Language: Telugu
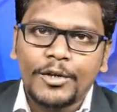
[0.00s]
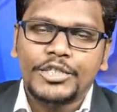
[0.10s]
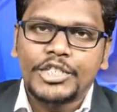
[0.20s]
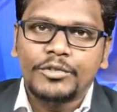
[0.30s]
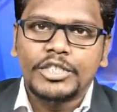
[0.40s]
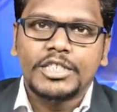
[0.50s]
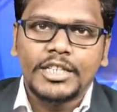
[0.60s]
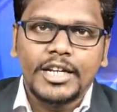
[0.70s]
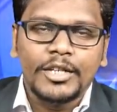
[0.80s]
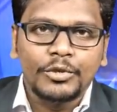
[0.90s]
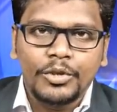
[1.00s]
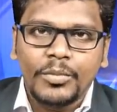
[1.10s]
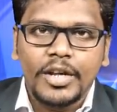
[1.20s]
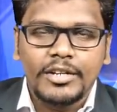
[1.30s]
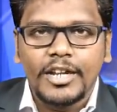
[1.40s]
ఆలోచన వచ్చిన
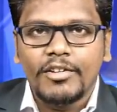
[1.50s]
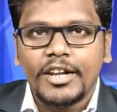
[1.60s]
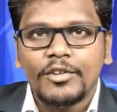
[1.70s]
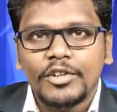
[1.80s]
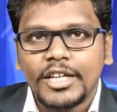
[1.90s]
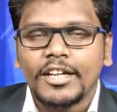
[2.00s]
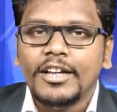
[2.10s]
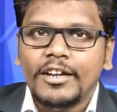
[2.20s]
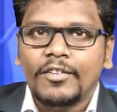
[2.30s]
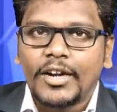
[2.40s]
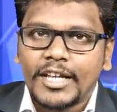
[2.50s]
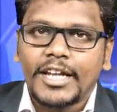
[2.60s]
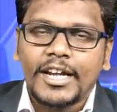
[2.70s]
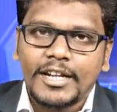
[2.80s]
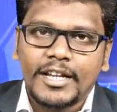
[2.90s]
దుర్మార్గులు ఎవరైనా ఉంటే
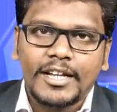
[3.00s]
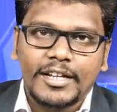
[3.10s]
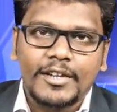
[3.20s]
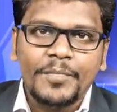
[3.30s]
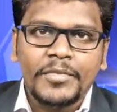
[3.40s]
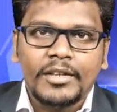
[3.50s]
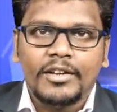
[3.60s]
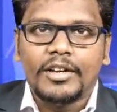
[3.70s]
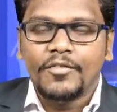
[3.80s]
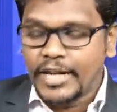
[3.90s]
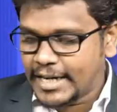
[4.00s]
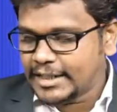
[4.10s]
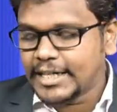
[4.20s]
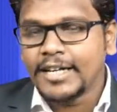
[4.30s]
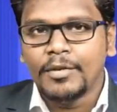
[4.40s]
వాళ్ళకి వెంటనే ఇంకా
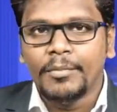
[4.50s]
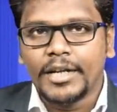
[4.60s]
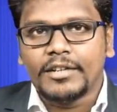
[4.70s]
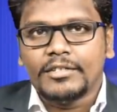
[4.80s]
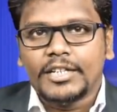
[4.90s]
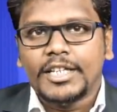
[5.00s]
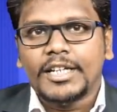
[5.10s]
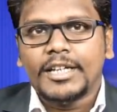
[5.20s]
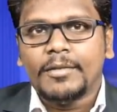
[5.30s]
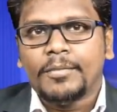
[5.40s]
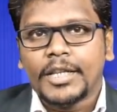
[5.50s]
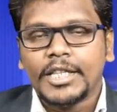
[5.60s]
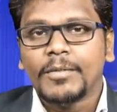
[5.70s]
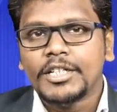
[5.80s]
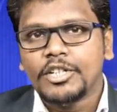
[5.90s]
వెనక్కి తగ్గడం బెటర్ లేదంటే
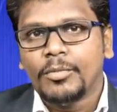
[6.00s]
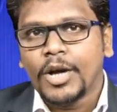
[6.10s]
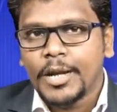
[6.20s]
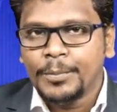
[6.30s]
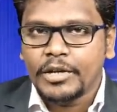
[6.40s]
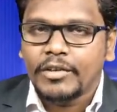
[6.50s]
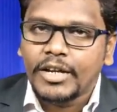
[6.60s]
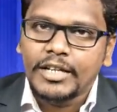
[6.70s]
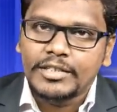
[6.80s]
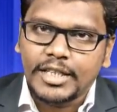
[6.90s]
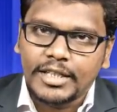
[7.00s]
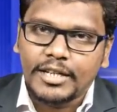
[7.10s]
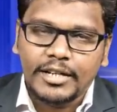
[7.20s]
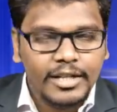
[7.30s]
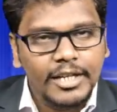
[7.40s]
ప్రతి మనిషిలో మార్పు రావాలి
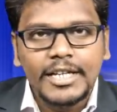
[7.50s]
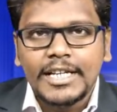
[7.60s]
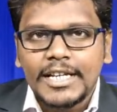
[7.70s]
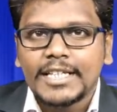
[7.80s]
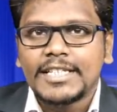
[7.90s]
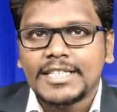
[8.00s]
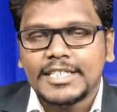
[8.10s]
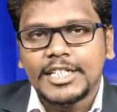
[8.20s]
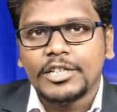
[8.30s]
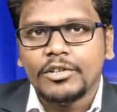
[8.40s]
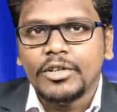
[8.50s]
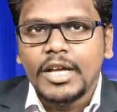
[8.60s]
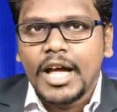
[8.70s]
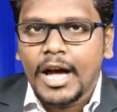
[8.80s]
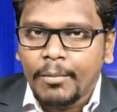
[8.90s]
సాధారణంగా ఈ దిశ చట్టం
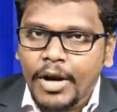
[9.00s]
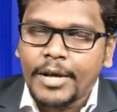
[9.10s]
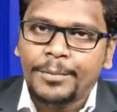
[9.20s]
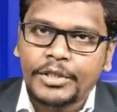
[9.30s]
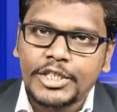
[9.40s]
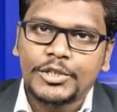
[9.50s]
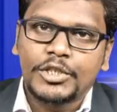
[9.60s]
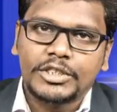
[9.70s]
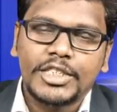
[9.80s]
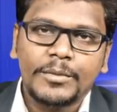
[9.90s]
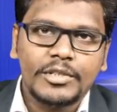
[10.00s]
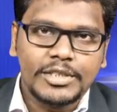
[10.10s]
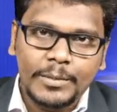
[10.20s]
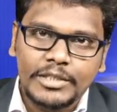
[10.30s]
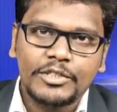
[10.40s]
ఆ మార్పు తీసుకొస్తుందేమో
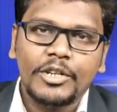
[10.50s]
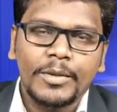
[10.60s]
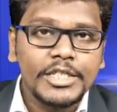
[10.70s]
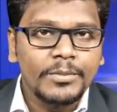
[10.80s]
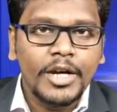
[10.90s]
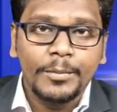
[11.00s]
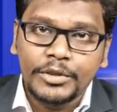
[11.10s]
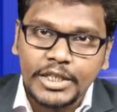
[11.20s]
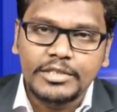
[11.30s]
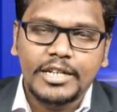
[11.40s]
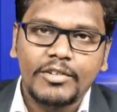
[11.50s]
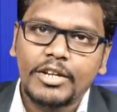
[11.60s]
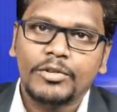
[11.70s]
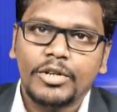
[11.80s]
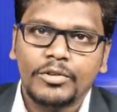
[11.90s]
సమాజంలో మంచి మార్పు
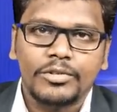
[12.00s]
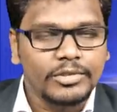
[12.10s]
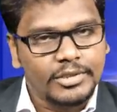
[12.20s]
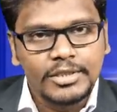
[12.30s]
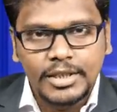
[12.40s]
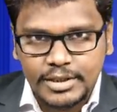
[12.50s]
తీసుకురావాలని కూడా కోరుకుందాం